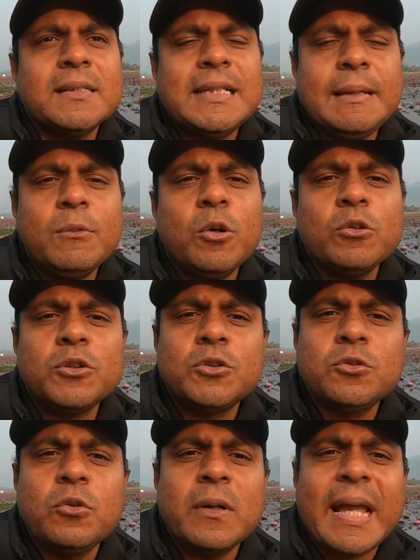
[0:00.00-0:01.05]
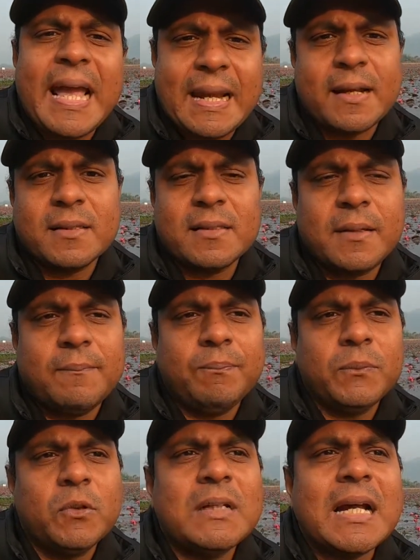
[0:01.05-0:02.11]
সেম গোজ টু ক্যানাডা তো